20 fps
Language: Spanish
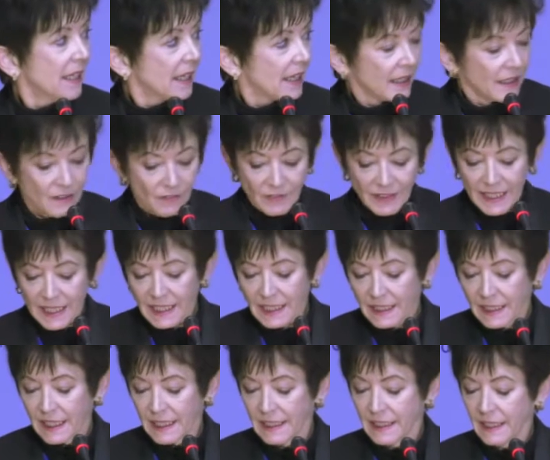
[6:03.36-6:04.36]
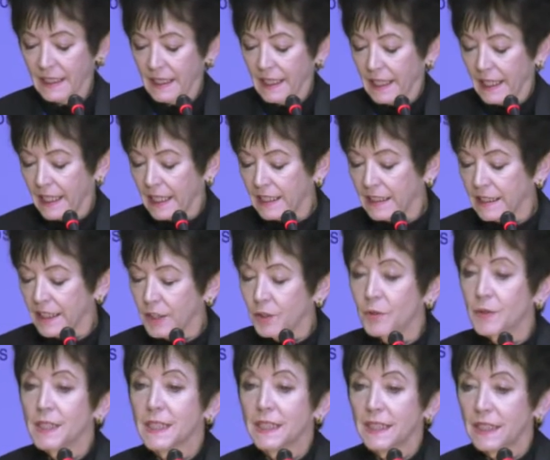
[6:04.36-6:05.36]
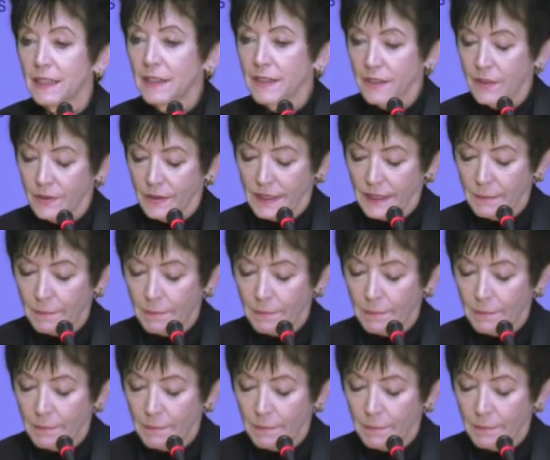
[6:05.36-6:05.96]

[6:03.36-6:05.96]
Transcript: inviertan en reducir sus